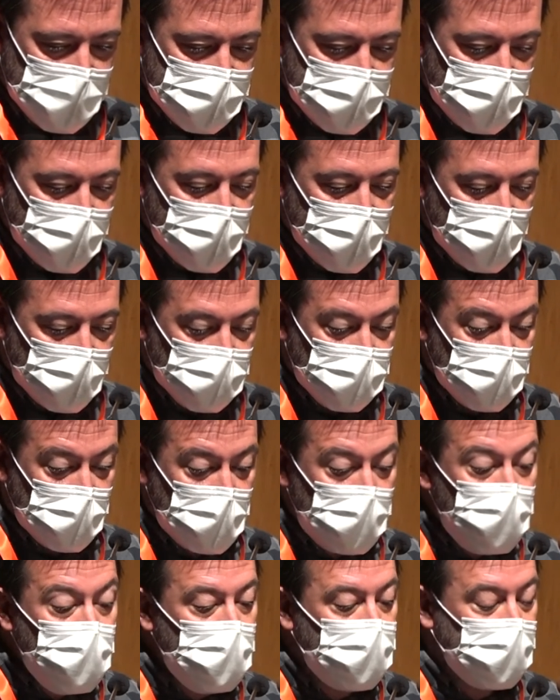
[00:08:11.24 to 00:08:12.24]
deberíamos
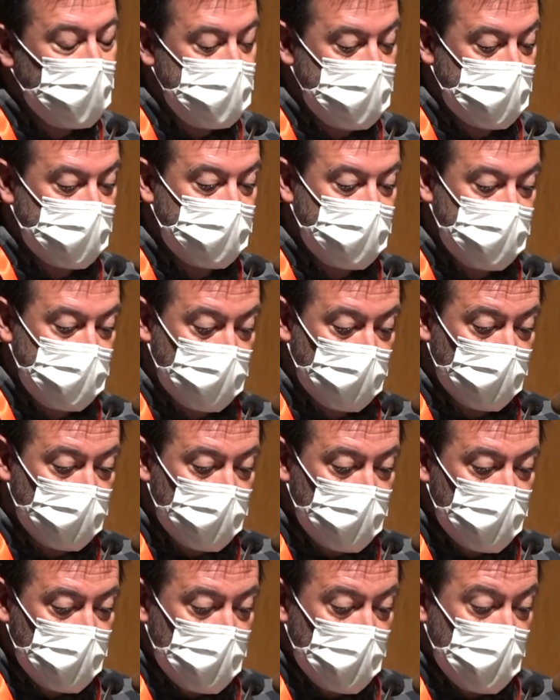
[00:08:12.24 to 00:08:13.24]
tener muy presentes. ¿no?
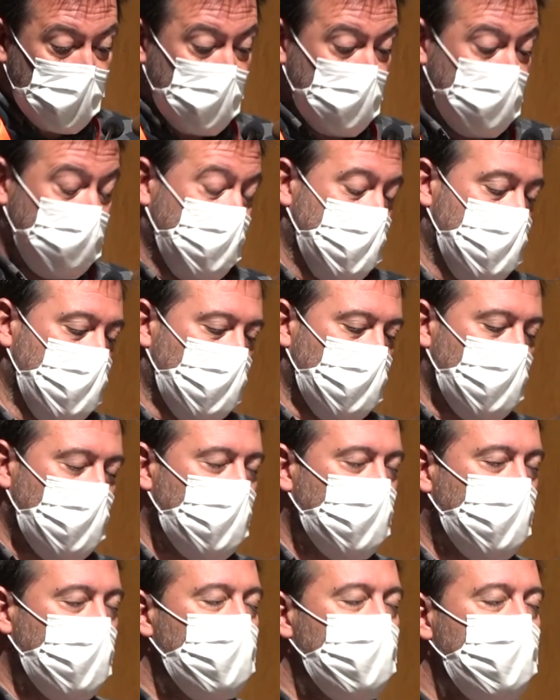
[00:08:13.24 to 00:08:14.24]
Y yo creo
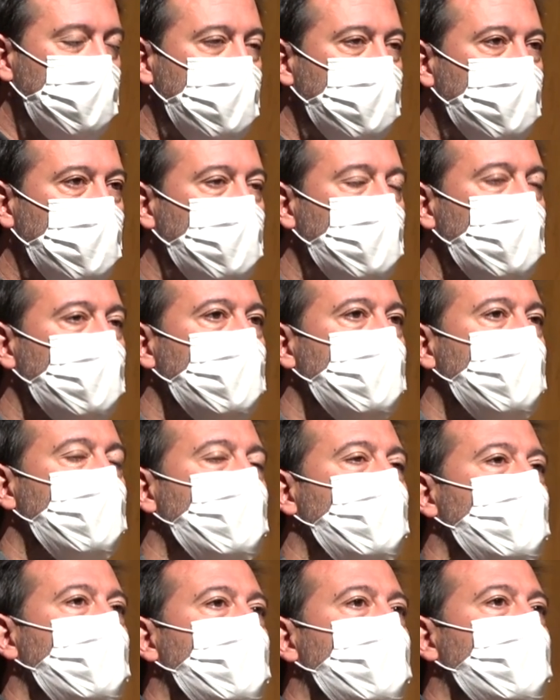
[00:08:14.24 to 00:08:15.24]
que por último
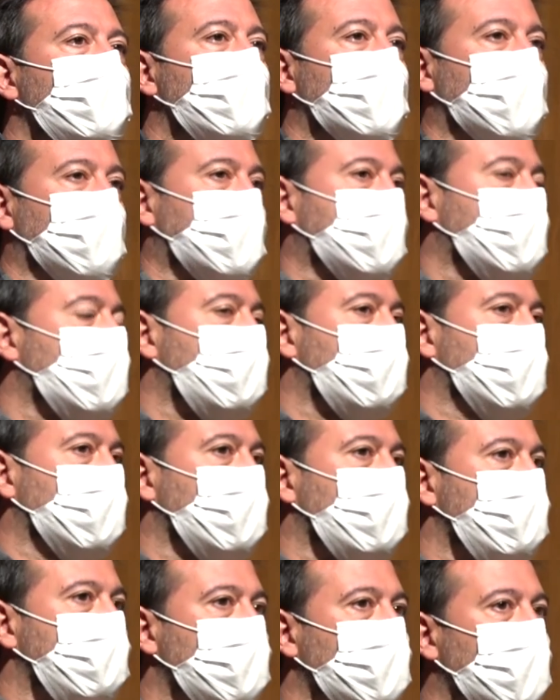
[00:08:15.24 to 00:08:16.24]
voy a hablar de los
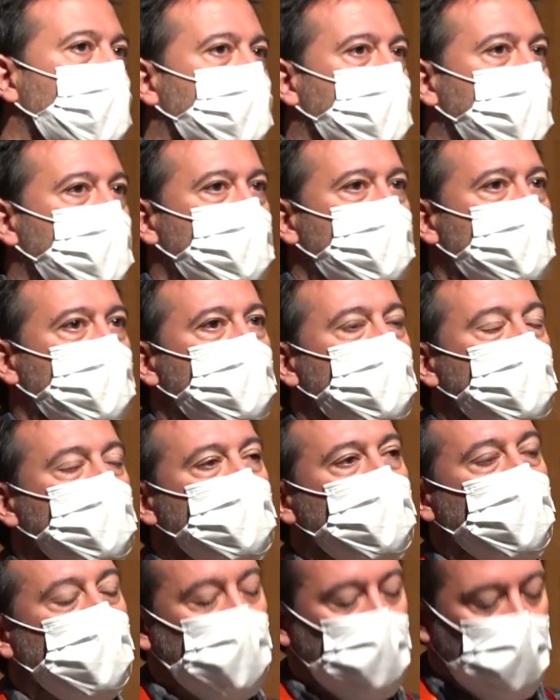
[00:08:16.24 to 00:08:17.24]
fondos europeos. ¿no?
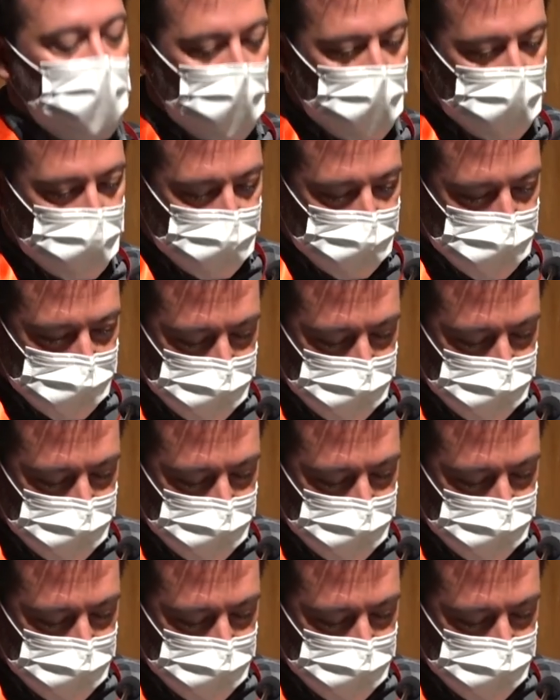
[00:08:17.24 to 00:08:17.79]
Yo creo que